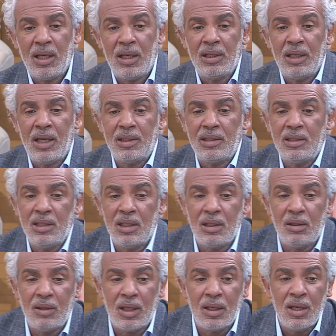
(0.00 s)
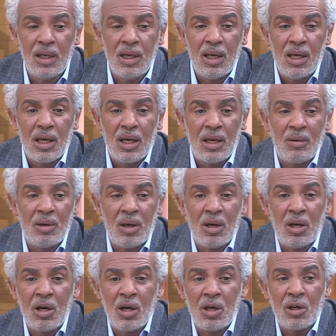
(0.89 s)
نعطيه له
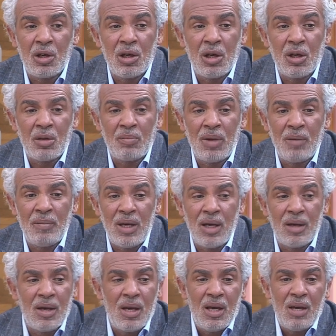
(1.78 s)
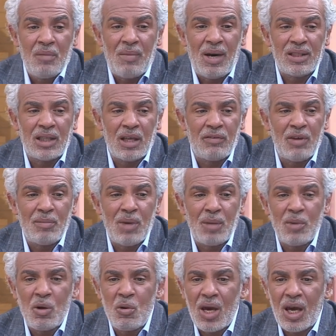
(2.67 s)
مواقف واراء معناتها فما
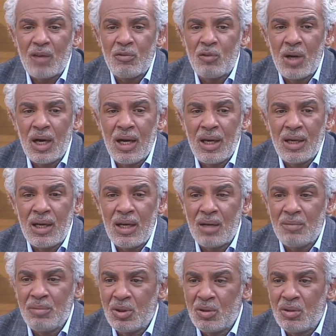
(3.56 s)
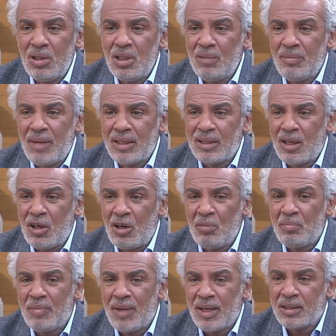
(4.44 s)
مواقف واراء بكل معناتها
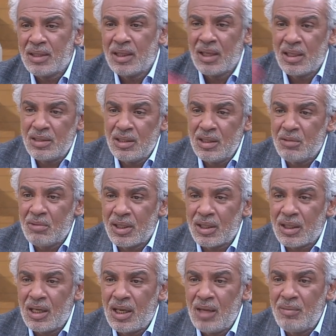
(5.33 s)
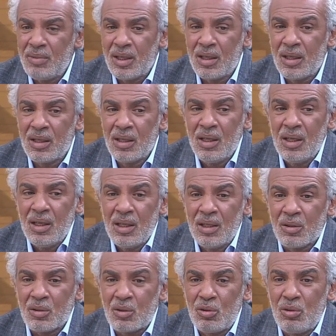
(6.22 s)
حب معناتها نعطيه ورقه حمراء
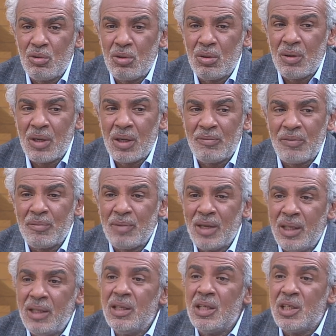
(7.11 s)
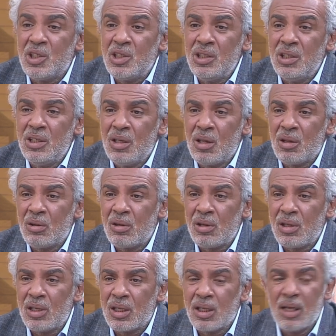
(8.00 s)
نقول له آه، فما انرجي
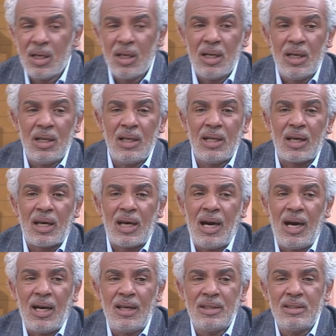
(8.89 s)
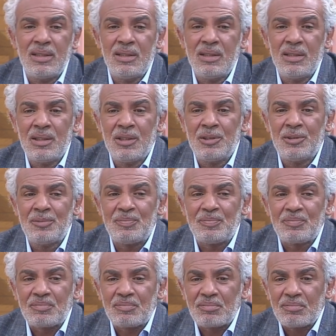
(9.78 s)
يظهر لي اللي قاعد
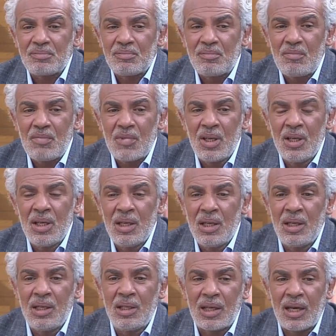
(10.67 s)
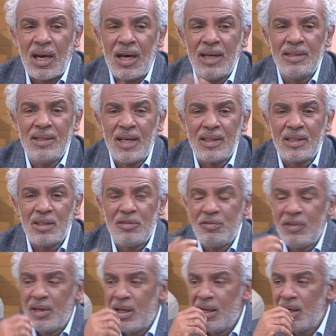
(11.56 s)
اللي قاعد يعطي
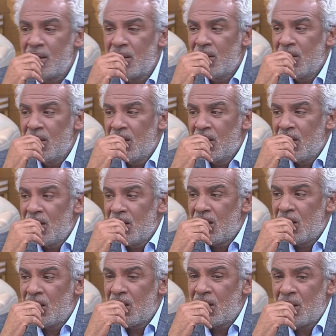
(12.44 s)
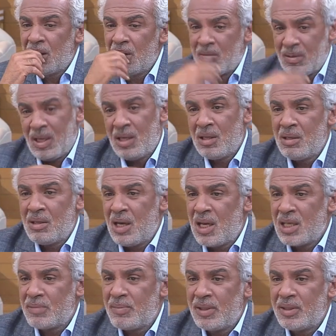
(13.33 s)
فيها آه،
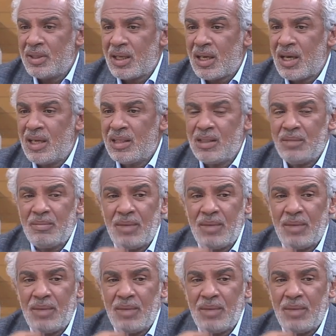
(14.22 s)
حسب اعتقادي